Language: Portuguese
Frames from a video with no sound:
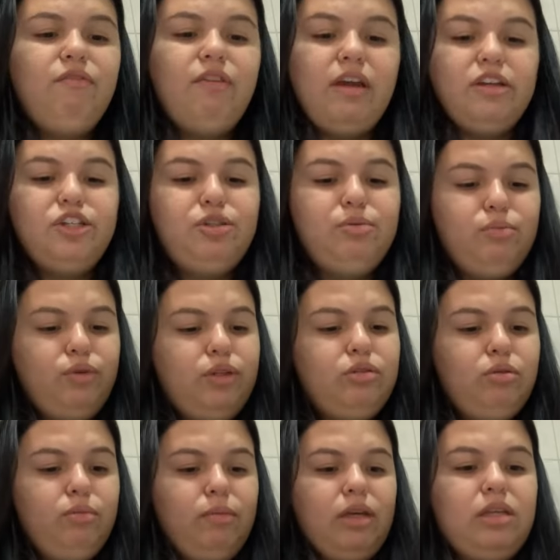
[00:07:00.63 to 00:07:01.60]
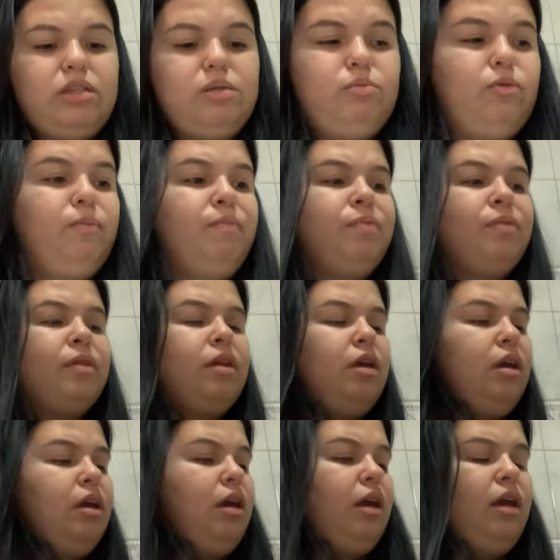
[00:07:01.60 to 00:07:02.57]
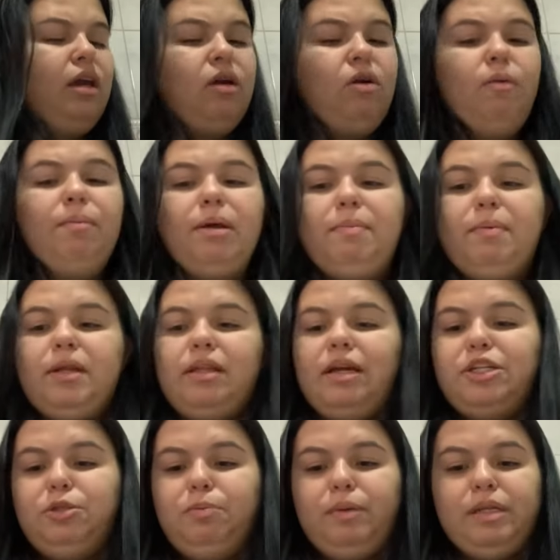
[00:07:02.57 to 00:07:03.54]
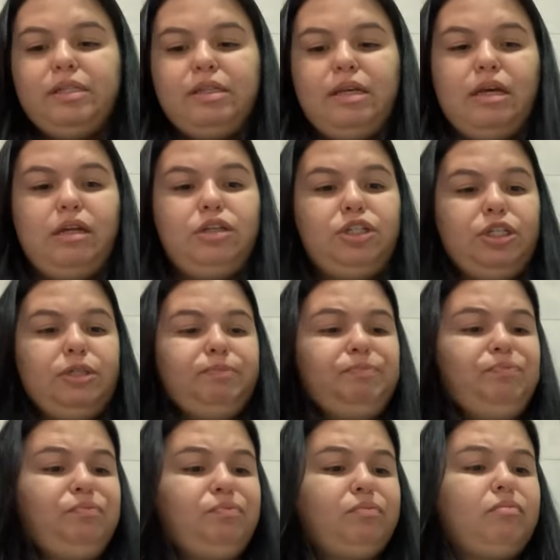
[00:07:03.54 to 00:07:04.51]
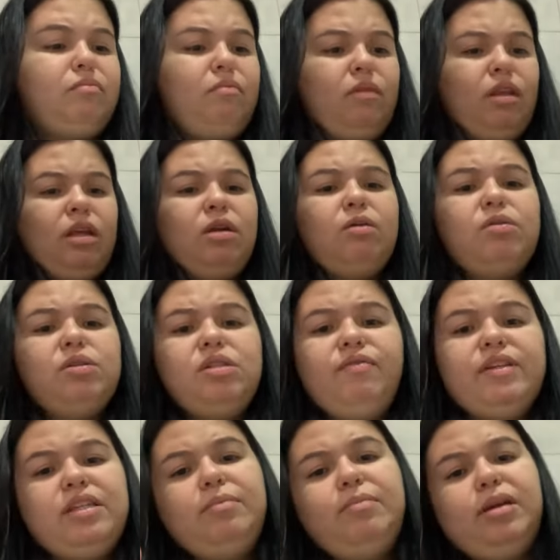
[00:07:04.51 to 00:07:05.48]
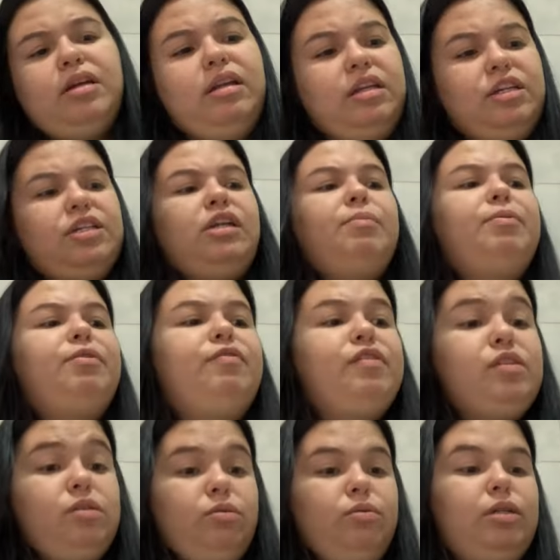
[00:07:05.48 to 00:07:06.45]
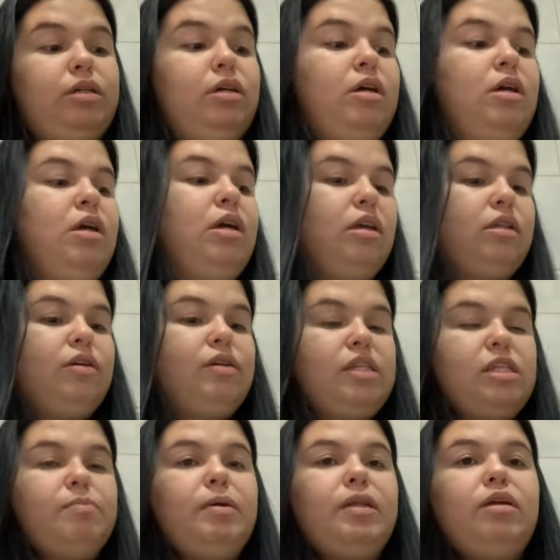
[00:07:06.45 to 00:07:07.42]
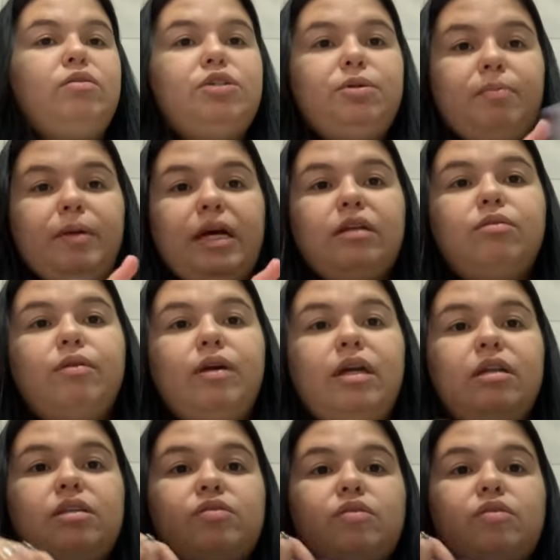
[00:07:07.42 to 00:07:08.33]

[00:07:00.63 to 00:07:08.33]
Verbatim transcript: vende muito mesmo. É, comprar pra dar de presente. Inclusive, essa minha cliente, ela é professora. Então, esses paninhos de prato, eles